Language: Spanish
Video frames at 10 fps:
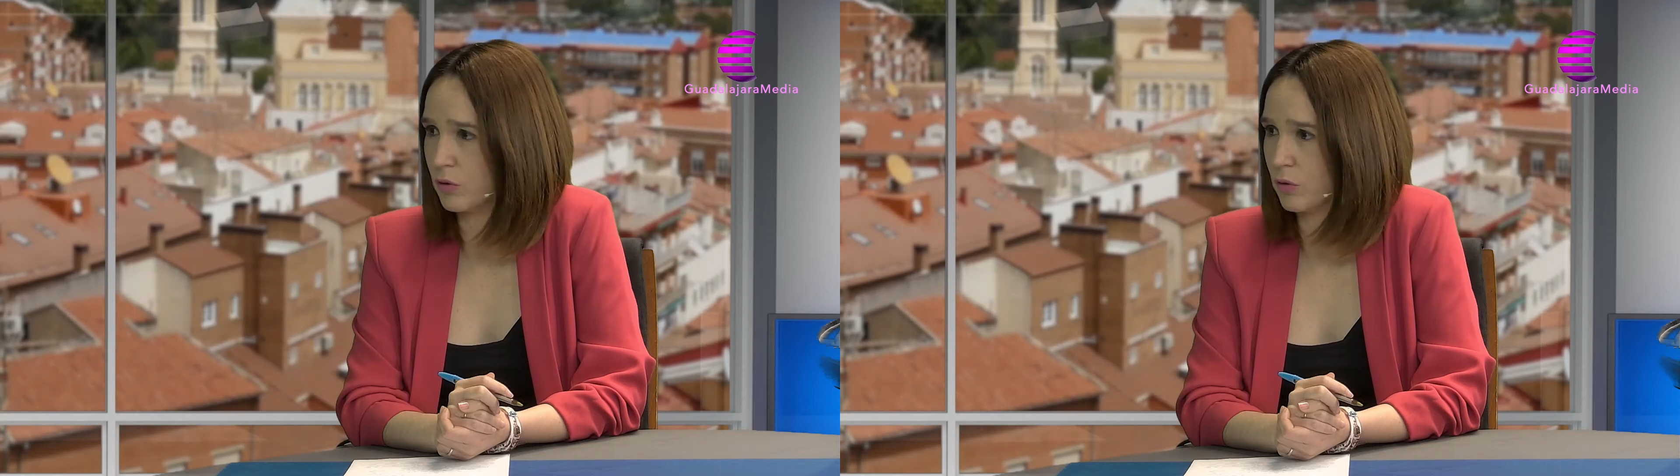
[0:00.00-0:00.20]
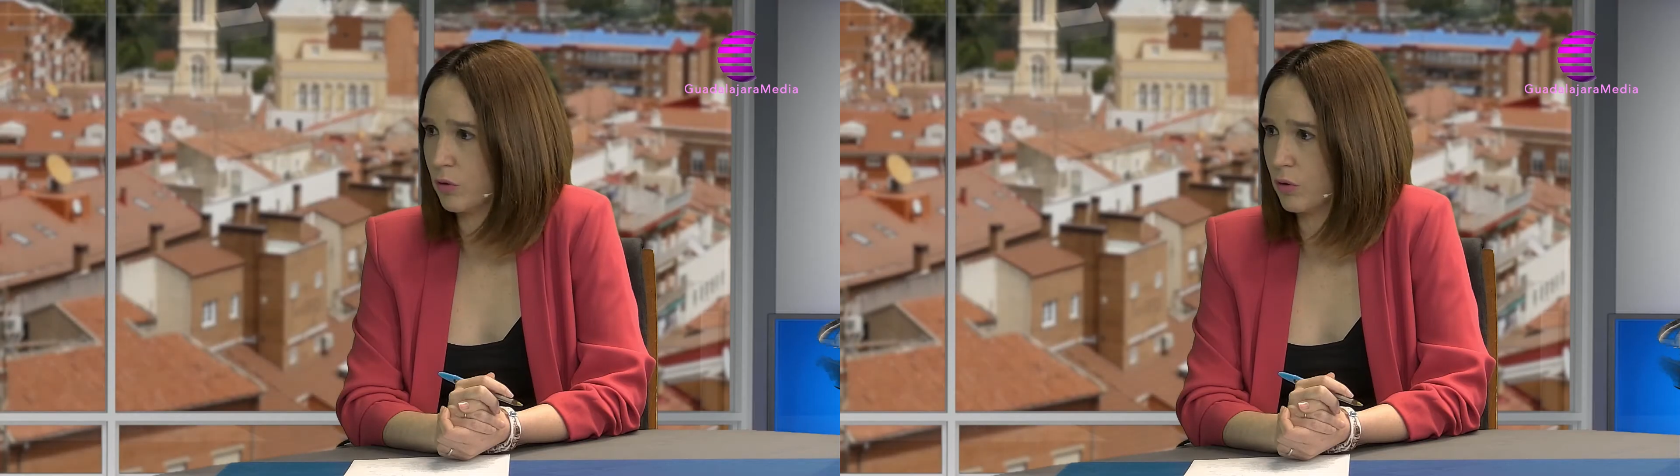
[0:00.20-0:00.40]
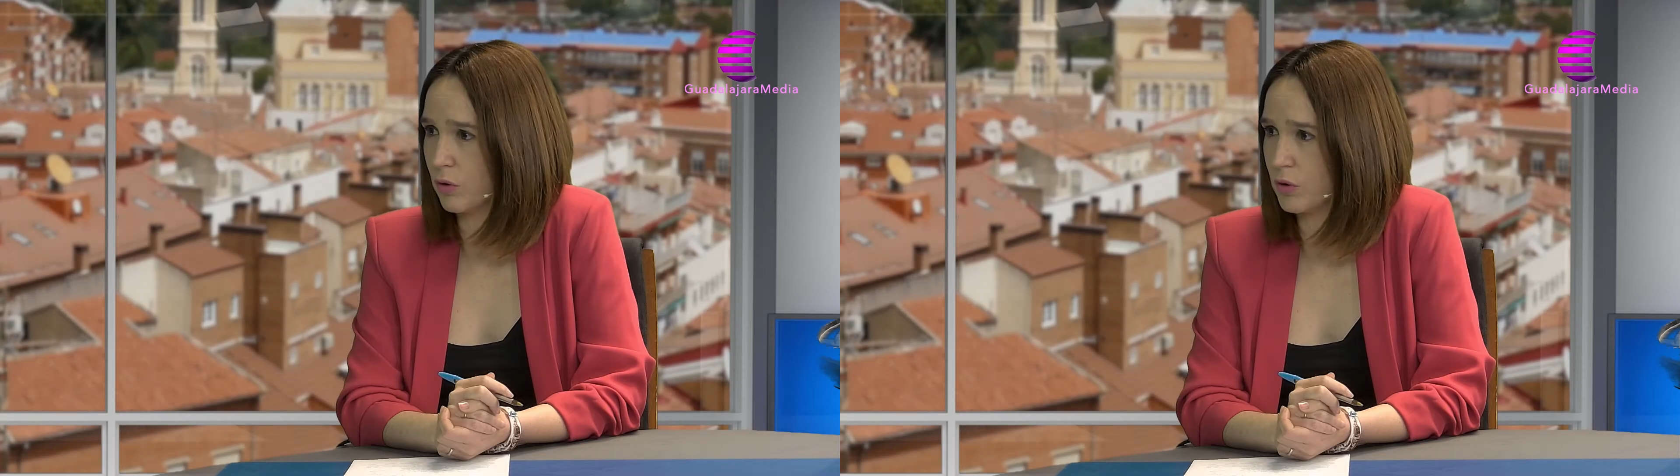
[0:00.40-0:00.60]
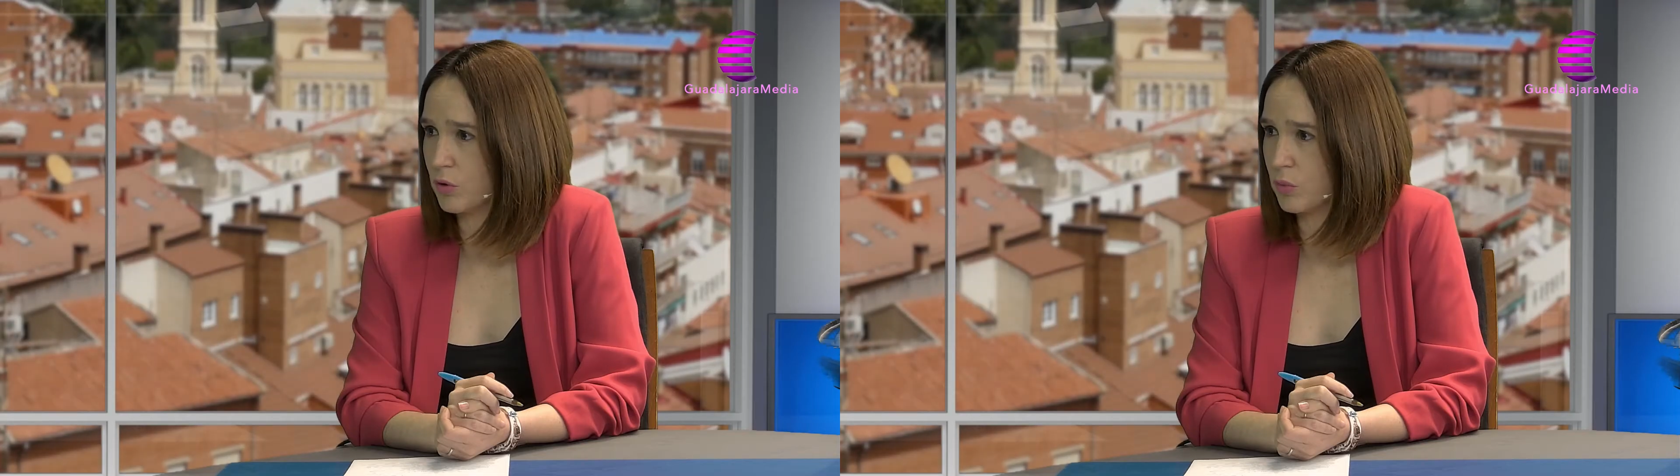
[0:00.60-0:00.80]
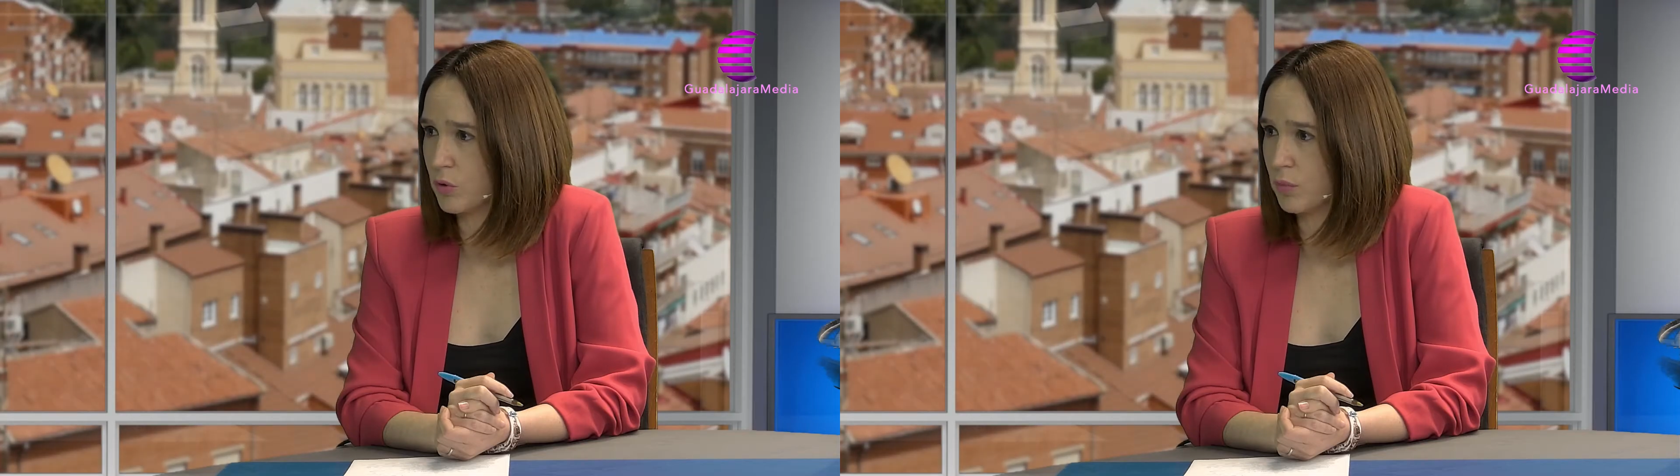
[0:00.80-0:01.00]
todo lo que
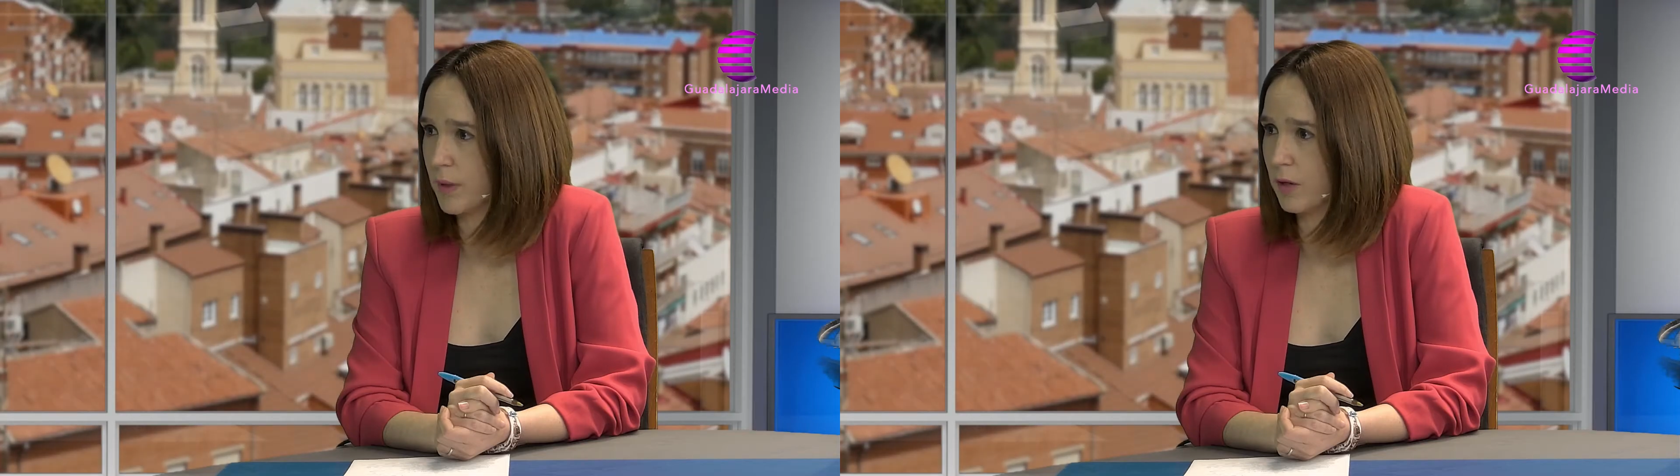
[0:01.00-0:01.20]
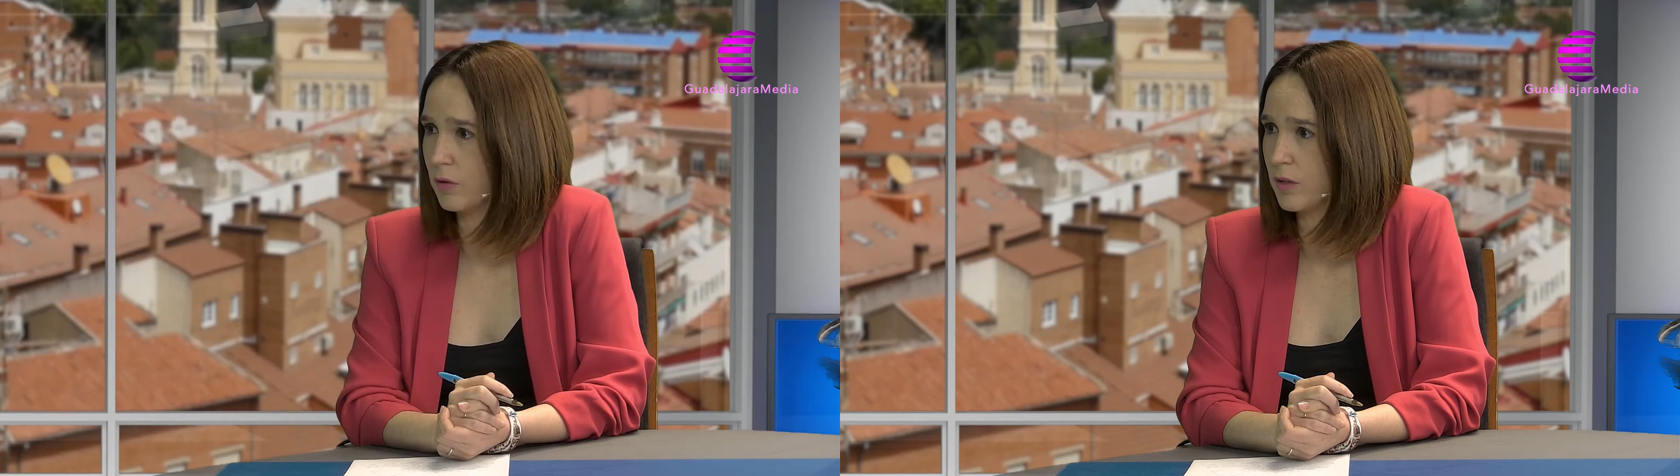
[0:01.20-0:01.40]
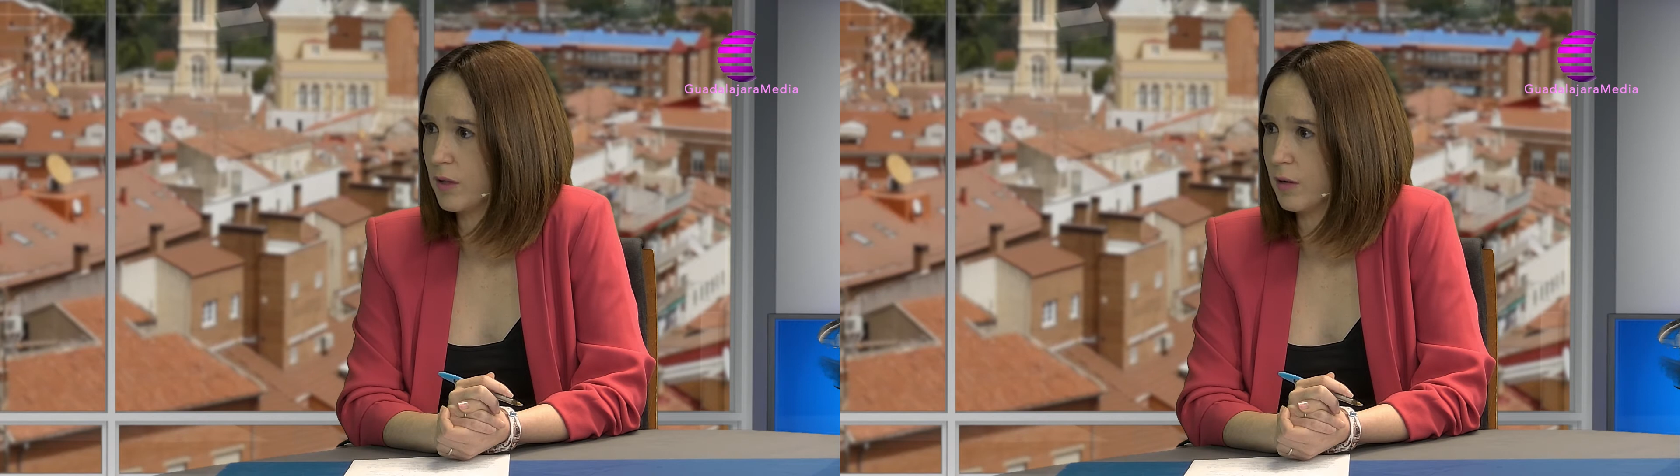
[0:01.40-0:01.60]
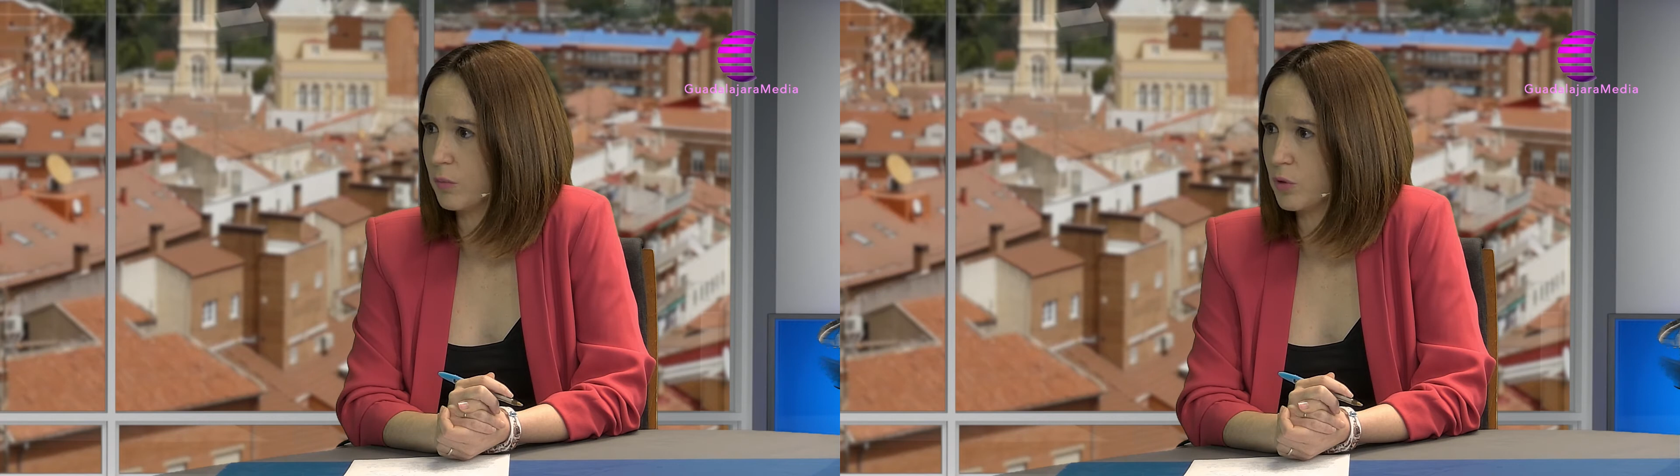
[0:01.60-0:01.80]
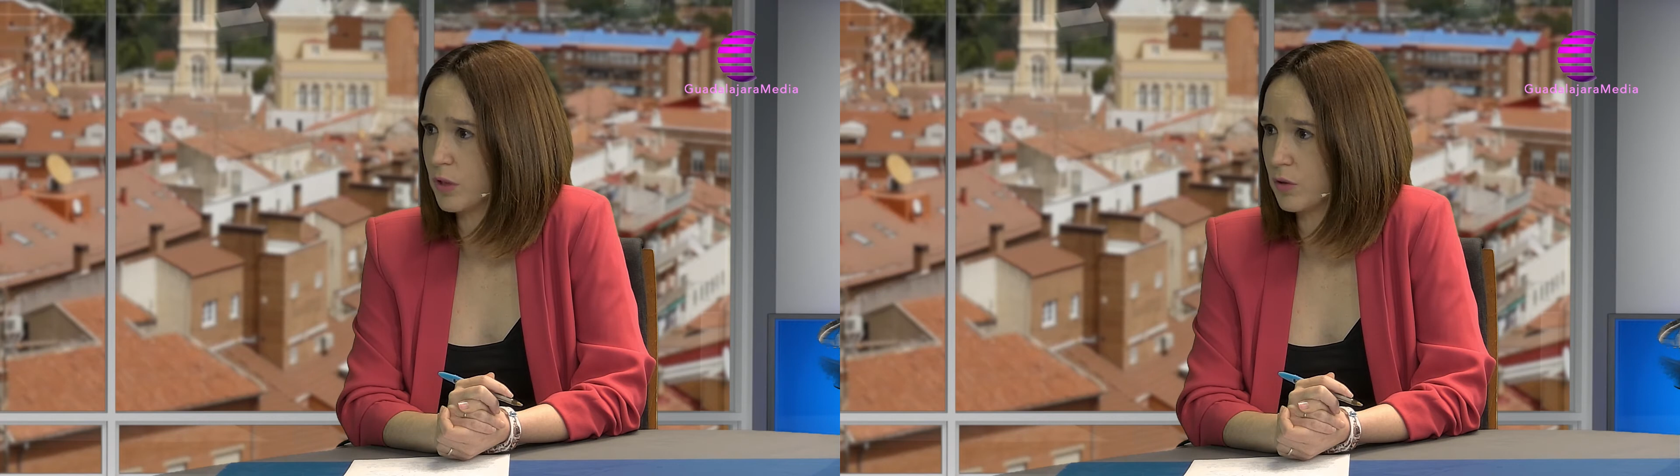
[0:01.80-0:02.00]
estuvo en su mano y en
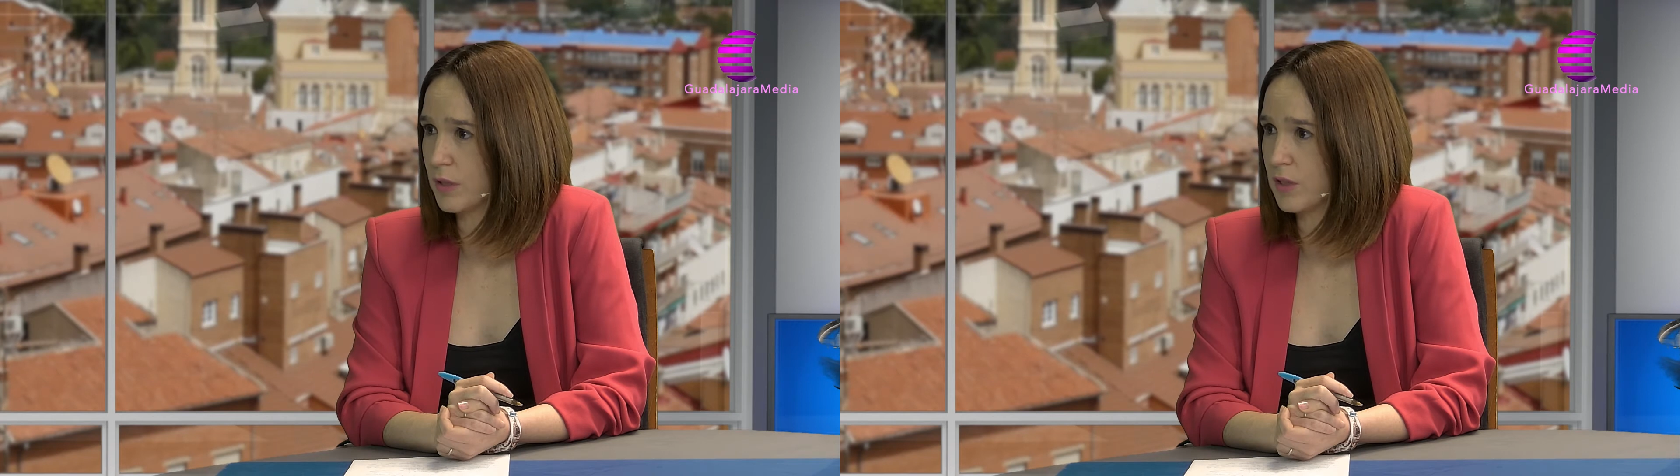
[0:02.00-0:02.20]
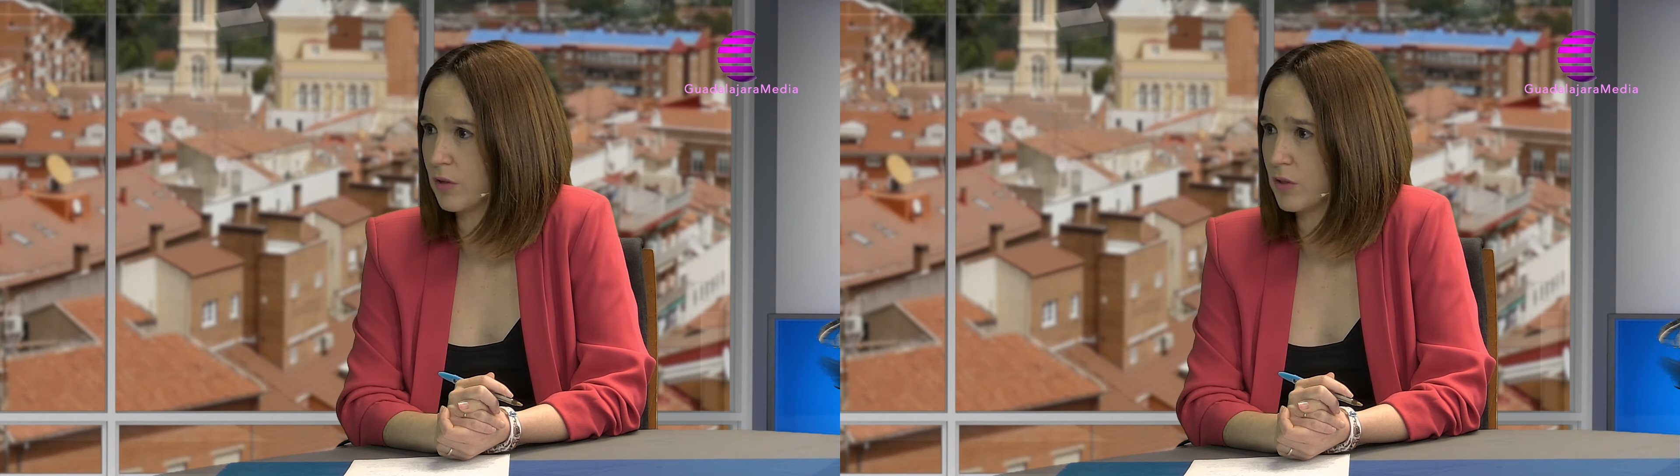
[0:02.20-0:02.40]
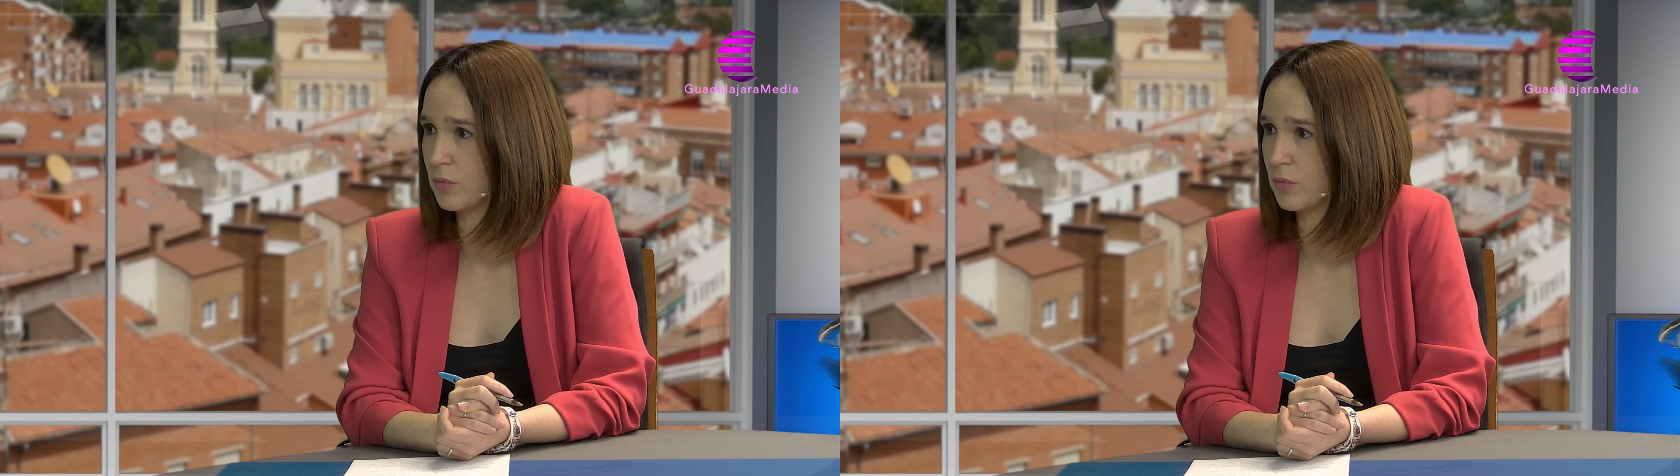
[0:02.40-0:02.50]
muchas ocasiones,